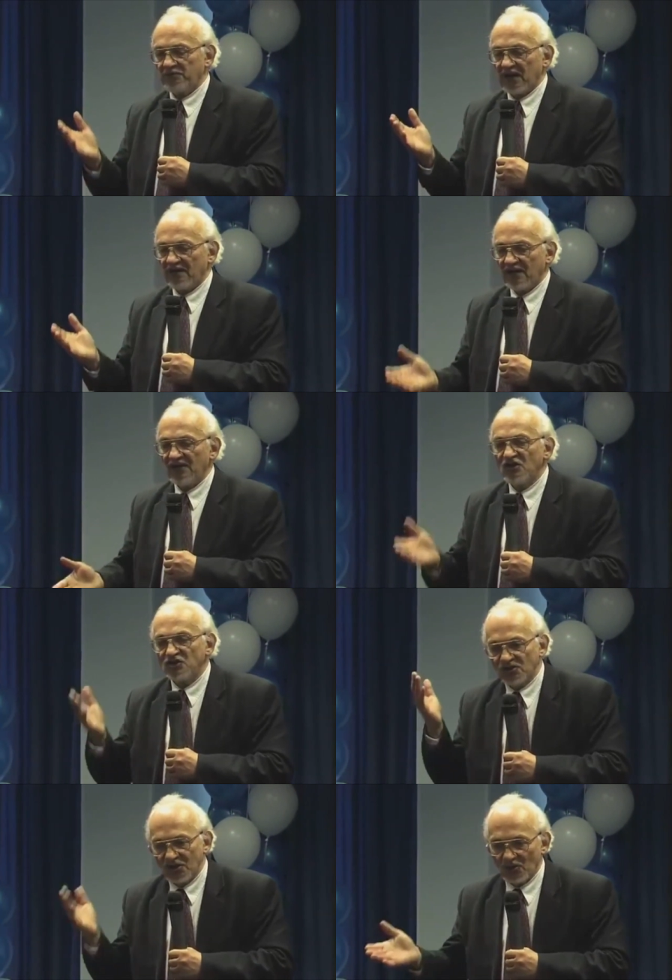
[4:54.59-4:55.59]
появления
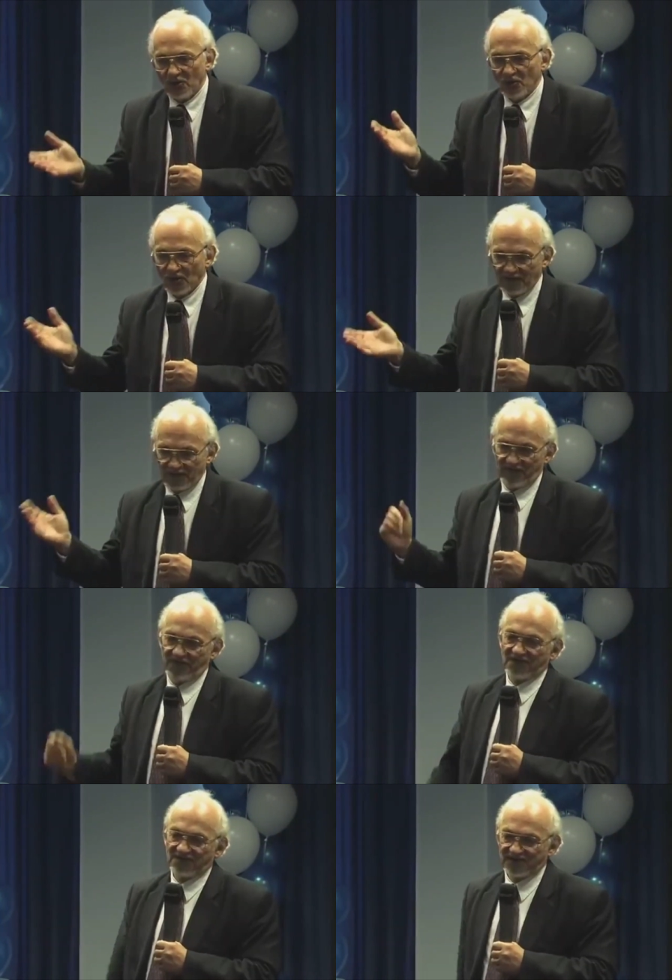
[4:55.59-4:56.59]
четырех новых
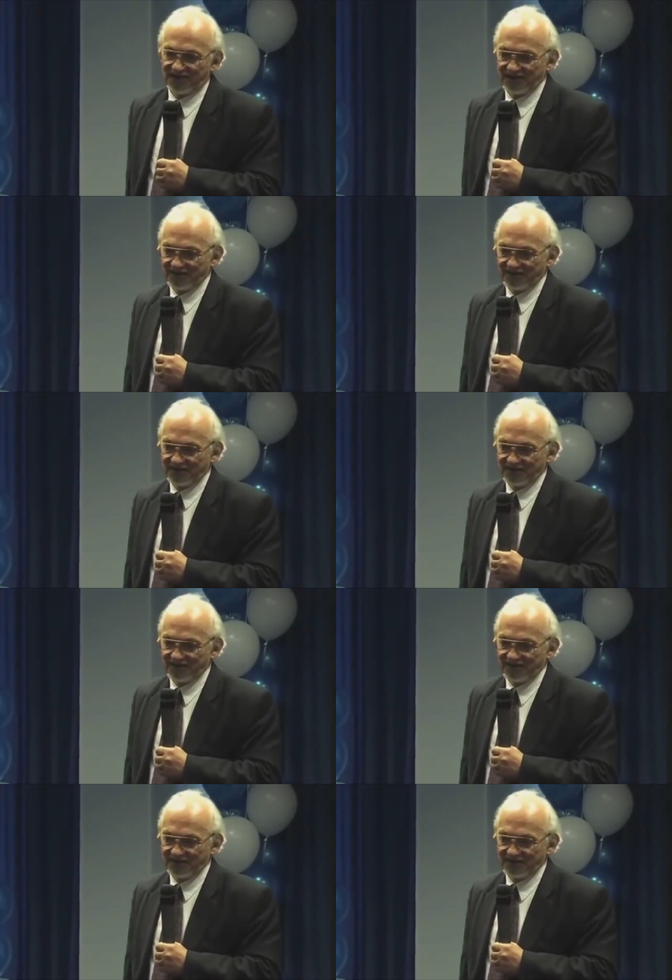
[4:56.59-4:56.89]
инфекций.